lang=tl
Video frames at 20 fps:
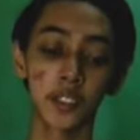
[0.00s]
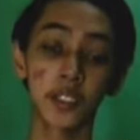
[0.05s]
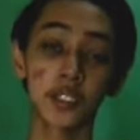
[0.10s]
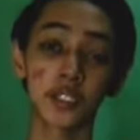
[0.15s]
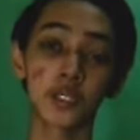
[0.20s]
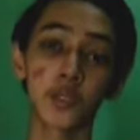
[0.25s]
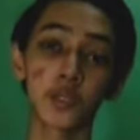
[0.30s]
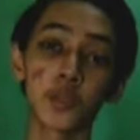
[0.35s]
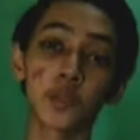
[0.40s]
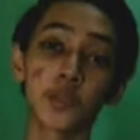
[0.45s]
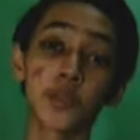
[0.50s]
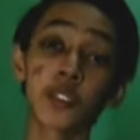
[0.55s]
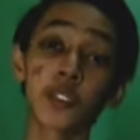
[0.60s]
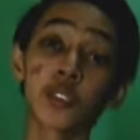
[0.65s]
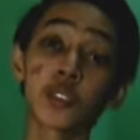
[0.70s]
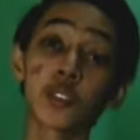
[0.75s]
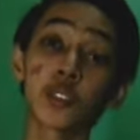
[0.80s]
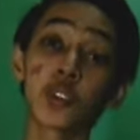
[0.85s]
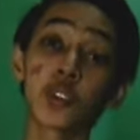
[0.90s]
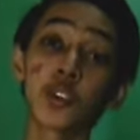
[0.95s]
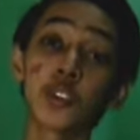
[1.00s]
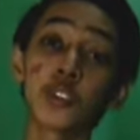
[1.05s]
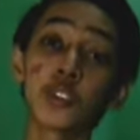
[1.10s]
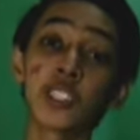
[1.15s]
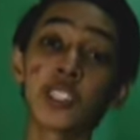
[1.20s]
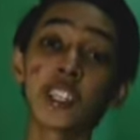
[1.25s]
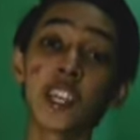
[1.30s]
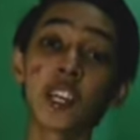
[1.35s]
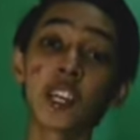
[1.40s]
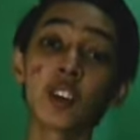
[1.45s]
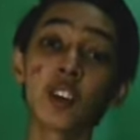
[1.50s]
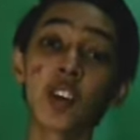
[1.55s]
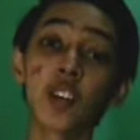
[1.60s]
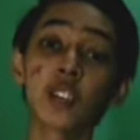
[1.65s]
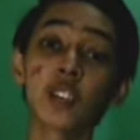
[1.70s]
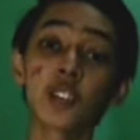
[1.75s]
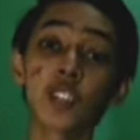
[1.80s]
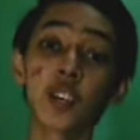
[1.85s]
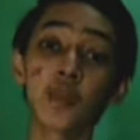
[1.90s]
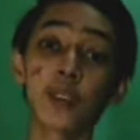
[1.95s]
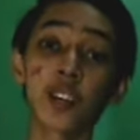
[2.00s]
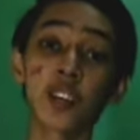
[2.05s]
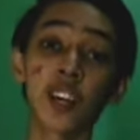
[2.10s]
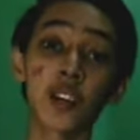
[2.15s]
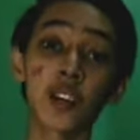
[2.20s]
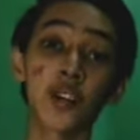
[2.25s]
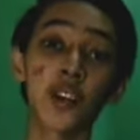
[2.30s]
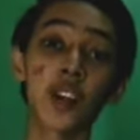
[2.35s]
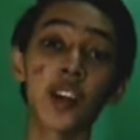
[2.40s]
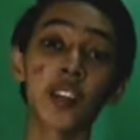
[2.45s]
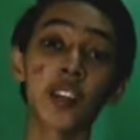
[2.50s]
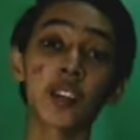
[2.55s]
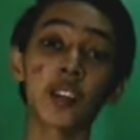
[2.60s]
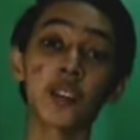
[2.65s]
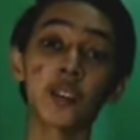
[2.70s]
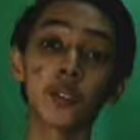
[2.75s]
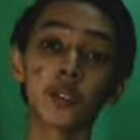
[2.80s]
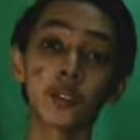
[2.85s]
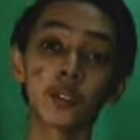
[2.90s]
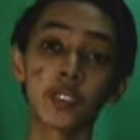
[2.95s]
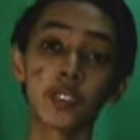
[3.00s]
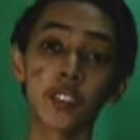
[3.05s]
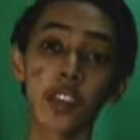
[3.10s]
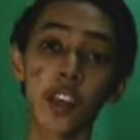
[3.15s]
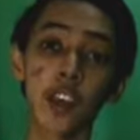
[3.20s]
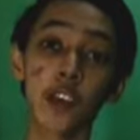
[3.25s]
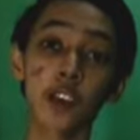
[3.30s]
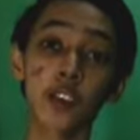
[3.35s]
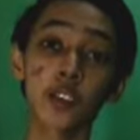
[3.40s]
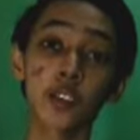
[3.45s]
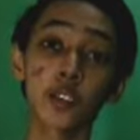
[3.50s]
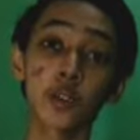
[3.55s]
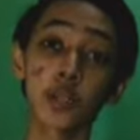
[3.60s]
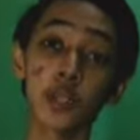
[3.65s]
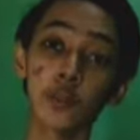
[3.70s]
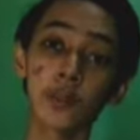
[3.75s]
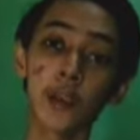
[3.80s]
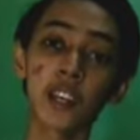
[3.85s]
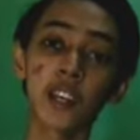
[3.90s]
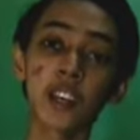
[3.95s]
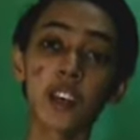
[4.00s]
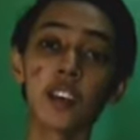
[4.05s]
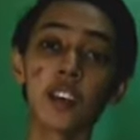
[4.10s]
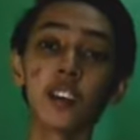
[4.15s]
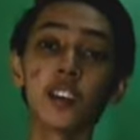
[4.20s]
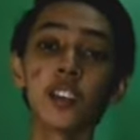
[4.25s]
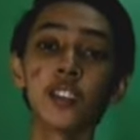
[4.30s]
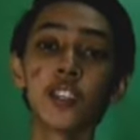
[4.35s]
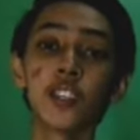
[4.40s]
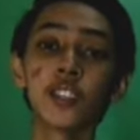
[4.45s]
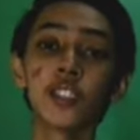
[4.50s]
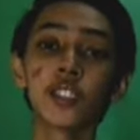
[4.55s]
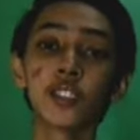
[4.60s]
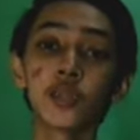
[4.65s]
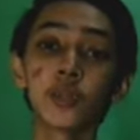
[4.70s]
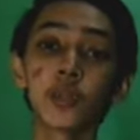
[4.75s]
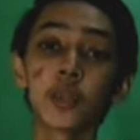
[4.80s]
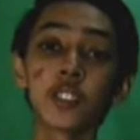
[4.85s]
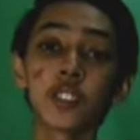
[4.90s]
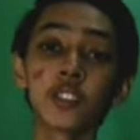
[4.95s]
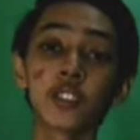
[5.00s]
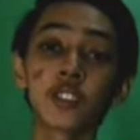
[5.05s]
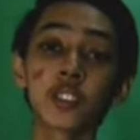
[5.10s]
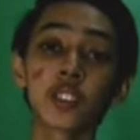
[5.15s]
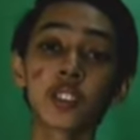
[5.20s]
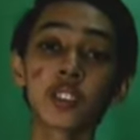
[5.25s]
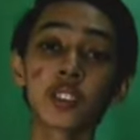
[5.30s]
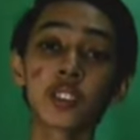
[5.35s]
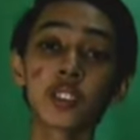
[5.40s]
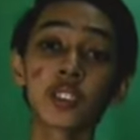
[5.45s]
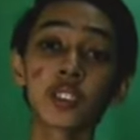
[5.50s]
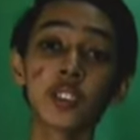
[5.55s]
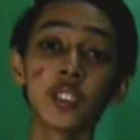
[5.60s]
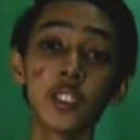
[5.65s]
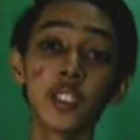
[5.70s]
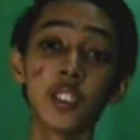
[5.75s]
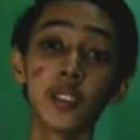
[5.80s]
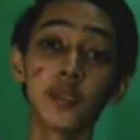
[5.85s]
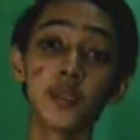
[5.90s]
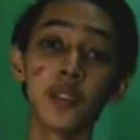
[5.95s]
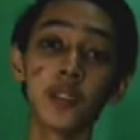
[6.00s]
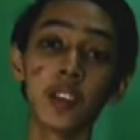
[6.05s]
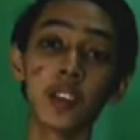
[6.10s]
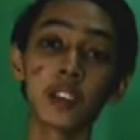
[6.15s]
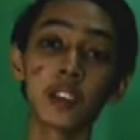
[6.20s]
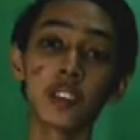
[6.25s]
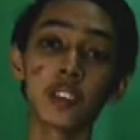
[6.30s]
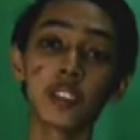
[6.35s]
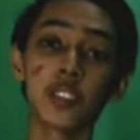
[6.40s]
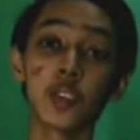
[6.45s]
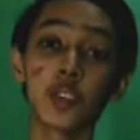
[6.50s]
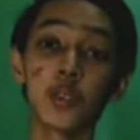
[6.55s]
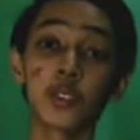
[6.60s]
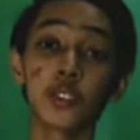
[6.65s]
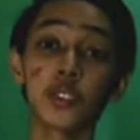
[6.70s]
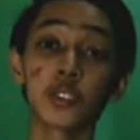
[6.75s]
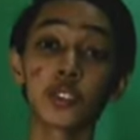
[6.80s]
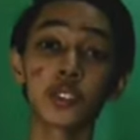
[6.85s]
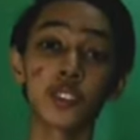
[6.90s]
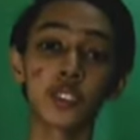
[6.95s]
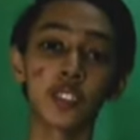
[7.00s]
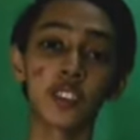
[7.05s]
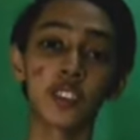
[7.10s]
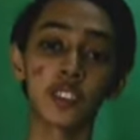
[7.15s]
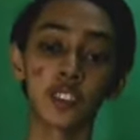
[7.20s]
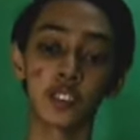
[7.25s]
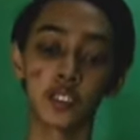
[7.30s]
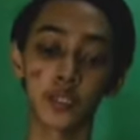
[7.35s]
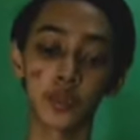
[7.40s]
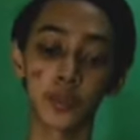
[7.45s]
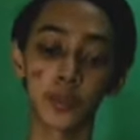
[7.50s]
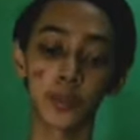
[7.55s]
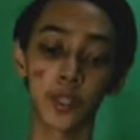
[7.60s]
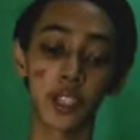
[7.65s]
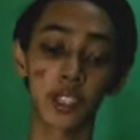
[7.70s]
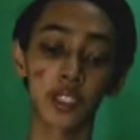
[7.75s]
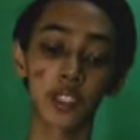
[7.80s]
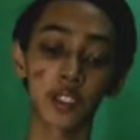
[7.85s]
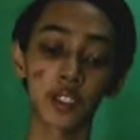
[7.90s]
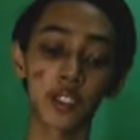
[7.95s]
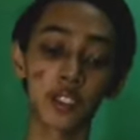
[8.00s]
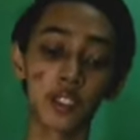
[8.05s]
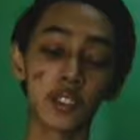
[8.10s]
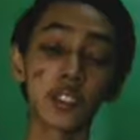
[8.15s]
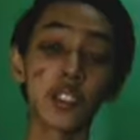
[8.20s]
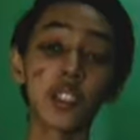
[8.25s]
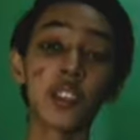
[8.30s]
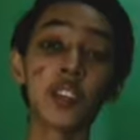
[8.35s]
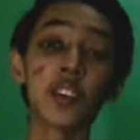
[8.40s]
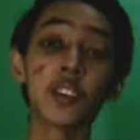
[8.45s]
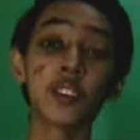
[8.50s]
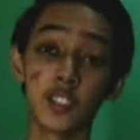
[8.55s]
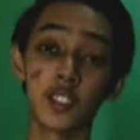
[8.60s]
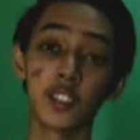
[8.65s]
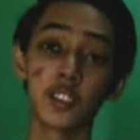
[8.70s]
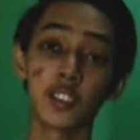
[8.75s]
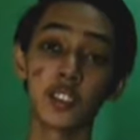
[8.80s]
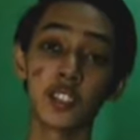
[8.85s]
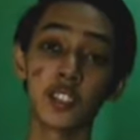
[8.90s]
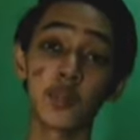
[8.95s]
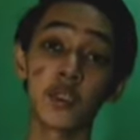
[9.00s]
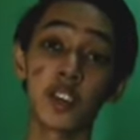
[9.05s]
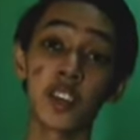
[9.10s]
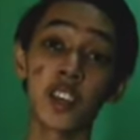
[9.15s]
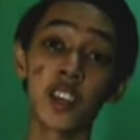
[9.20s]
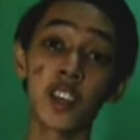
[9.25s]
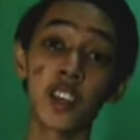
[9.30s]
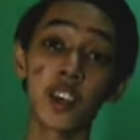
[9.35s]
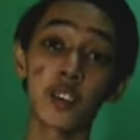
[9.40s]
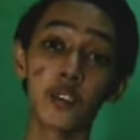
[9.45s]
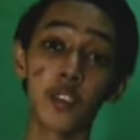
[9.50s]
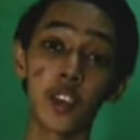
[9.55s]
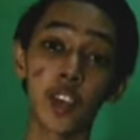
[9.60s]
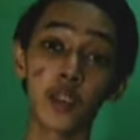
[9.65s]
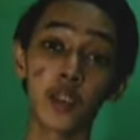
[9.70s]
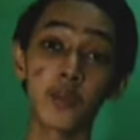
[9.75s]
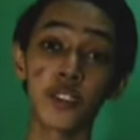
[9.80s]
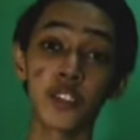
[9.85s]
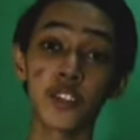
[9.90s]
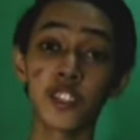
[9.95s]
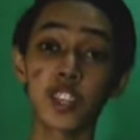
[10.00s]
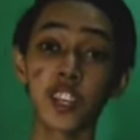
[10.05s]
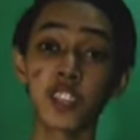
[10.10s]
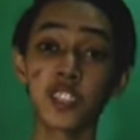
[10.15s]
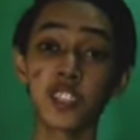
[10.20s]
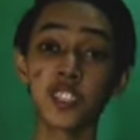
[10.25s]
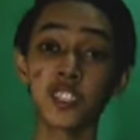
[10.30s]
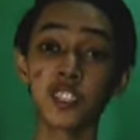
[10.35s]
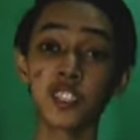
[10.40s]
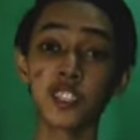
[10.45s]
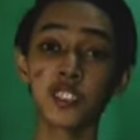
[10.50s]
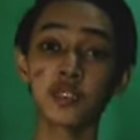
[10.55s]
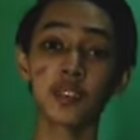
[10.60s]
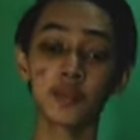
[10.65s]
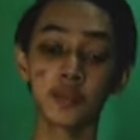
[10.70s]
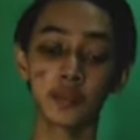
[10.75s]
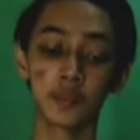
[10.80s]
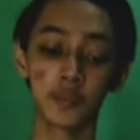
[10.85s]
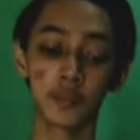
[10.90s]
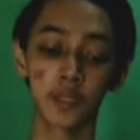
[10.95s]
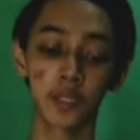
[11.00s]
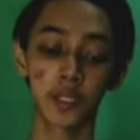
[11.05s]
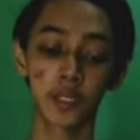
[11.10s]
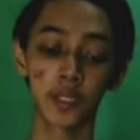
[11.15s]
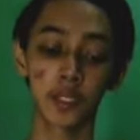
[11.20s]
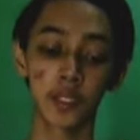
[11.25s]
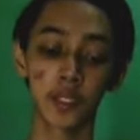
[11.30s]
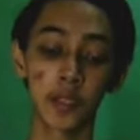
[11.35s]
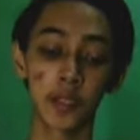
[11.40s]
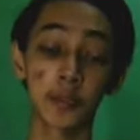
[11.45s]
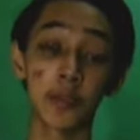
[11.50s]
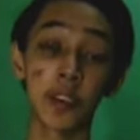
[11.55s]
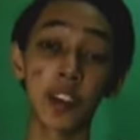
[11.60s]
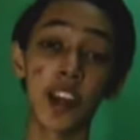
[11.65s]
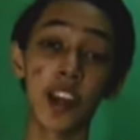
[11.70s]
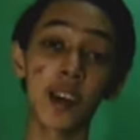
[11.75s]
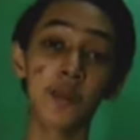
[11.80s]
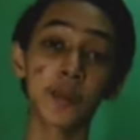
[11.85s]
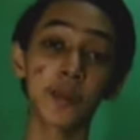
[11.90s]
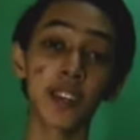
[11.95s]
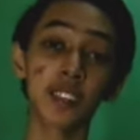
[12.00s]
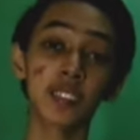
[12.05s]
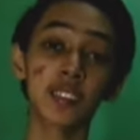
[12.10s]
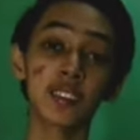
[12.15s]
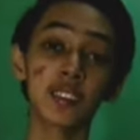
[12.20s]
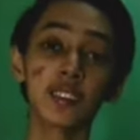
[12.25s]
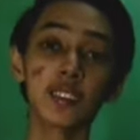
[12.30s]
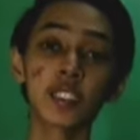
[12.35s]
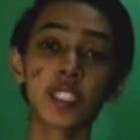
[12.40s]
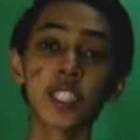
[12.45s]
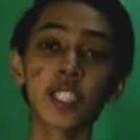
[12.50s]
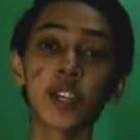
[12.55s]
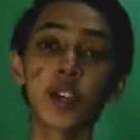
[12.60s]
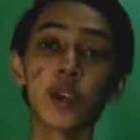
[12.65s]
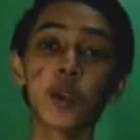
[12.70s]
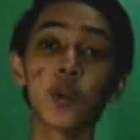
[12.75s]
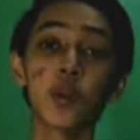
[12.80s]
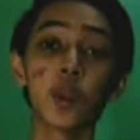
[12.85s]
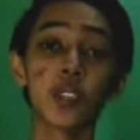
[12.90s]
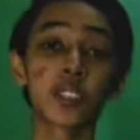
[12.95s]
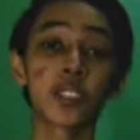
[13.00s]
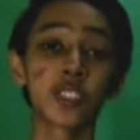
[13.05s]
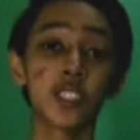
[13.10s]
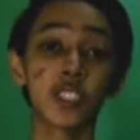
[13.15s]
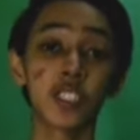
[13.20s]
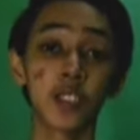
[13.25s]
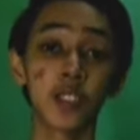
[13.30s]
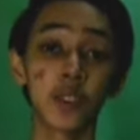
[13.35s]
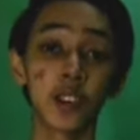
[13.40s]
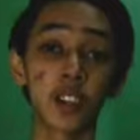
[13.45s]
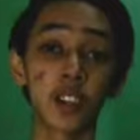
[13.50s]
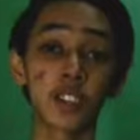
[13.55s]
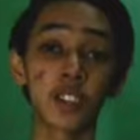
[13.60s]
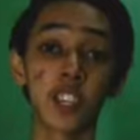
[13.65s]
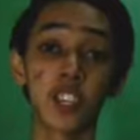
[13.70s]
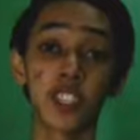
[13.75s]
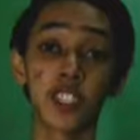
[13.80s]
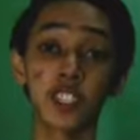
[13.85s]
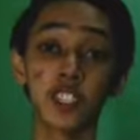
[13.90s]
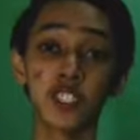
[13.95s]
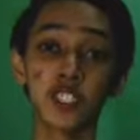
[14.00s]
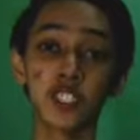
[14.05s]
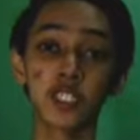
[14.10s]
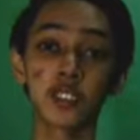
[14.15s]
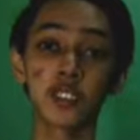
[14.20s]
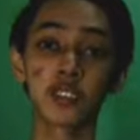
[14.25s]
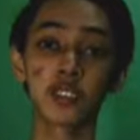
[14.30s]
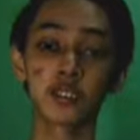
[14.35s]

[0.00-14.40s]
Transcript: So, kung, kung ano yung ginagawa niyo sa pang-araw-araw, sa tuwing umaga, so, pwede niyo siyang i-vlog, gawin yung content. So, pangatlo, never have ever challenge. Pang-apat, what's in the box challenge.